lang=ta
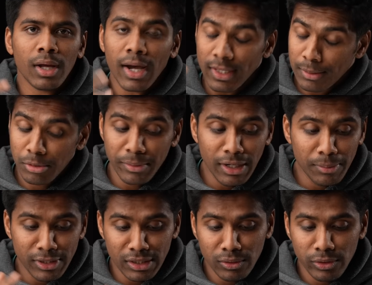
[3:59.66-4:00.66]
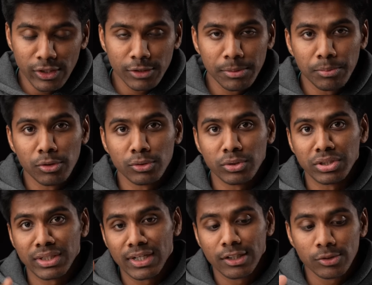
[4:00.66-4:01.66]
அதுக்கப்புறம் மேலே பார்த்தீங்கன்னா ஒரு யூஎஸ்பி போர்ட்
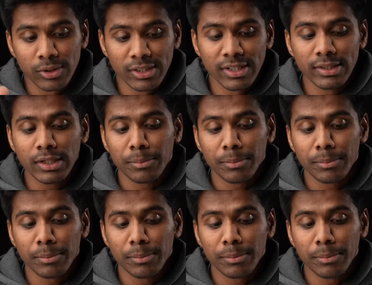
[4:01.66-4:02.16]
கொடுத்துருக்காங்க ஸோ இது எதுக்கு